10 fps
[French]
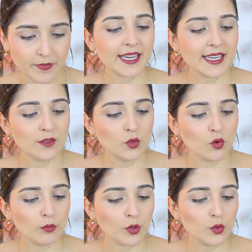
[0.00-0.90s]
Créer de
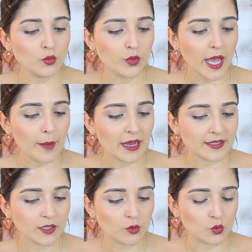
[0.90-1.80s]
nombreux looks à
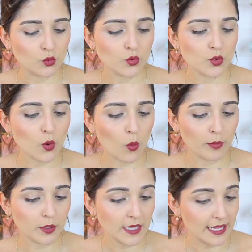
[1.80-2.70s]
partir de 12
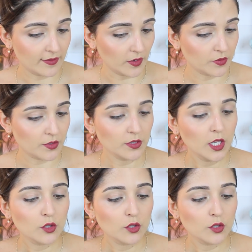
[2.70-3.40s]
ombres intenses,